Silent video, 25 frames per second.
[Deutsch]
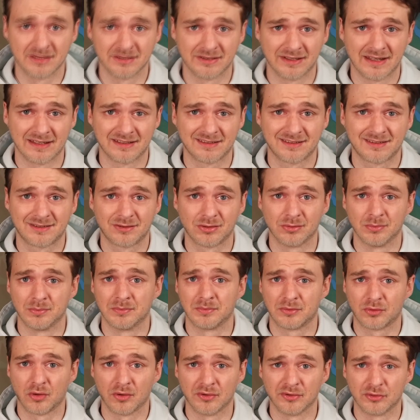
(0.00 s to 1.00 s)
Gesetz
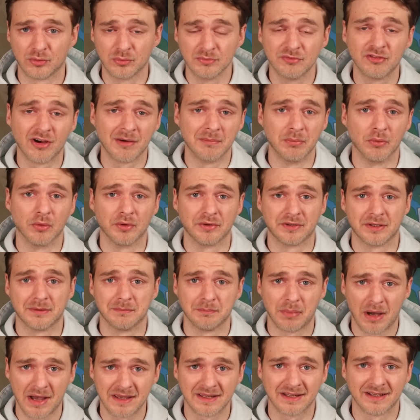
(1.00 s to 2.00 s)
zum Konsumverbot
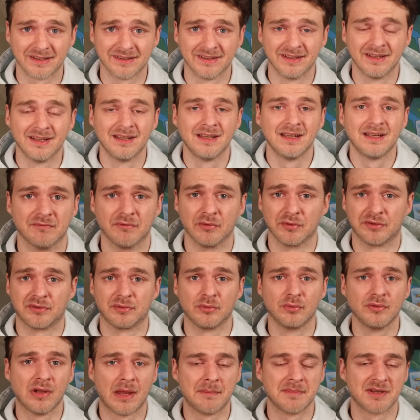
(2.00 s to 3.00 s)
in Bayern,
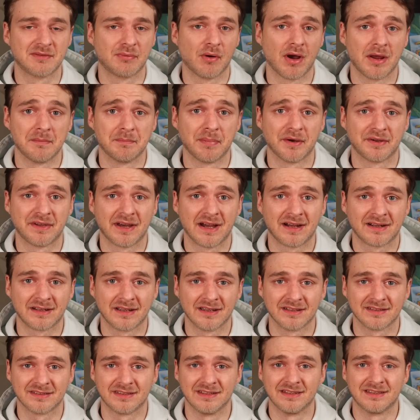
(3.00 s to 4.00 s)
wozu nämlich vor ein paar Tagen
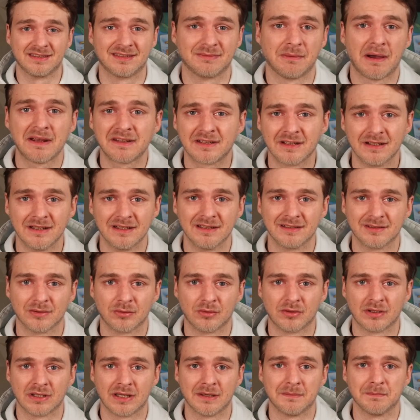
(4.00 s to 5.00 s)
erst die zweite
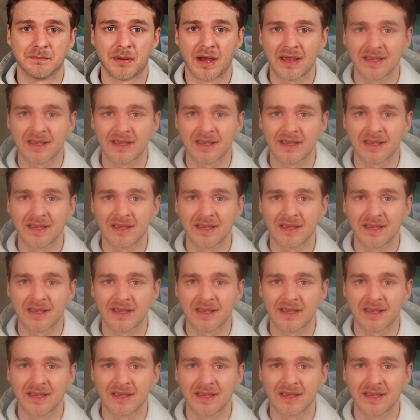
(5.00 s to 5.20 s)
Lesung im